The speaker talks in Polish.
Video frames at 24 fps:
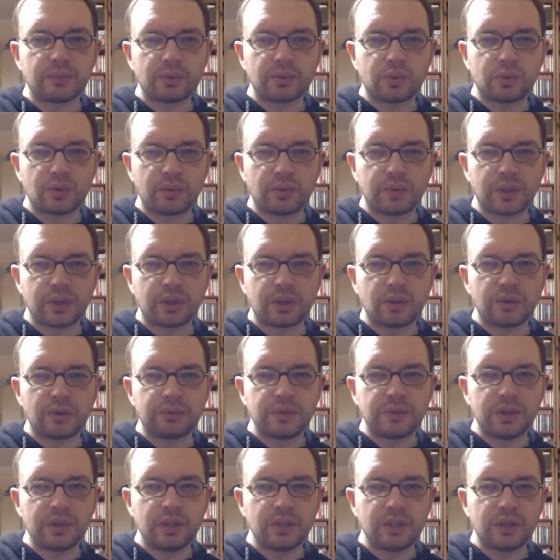
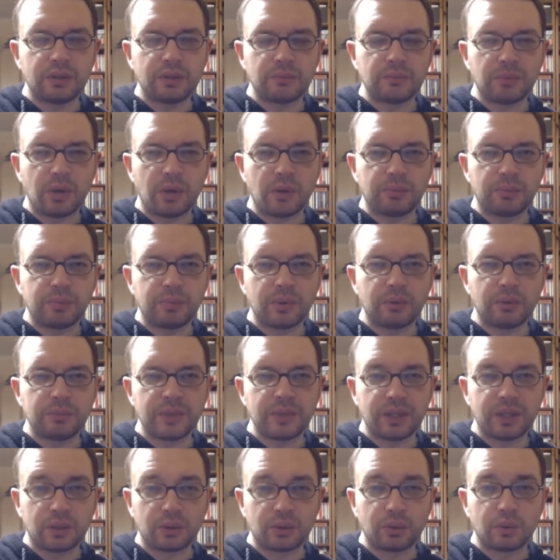człowiekowi, małpom
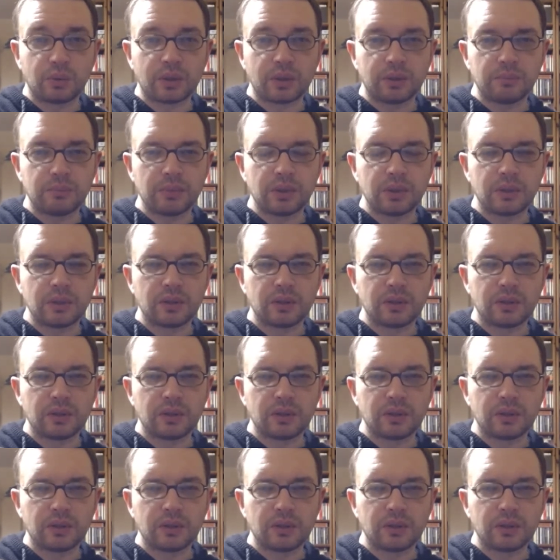niektórym,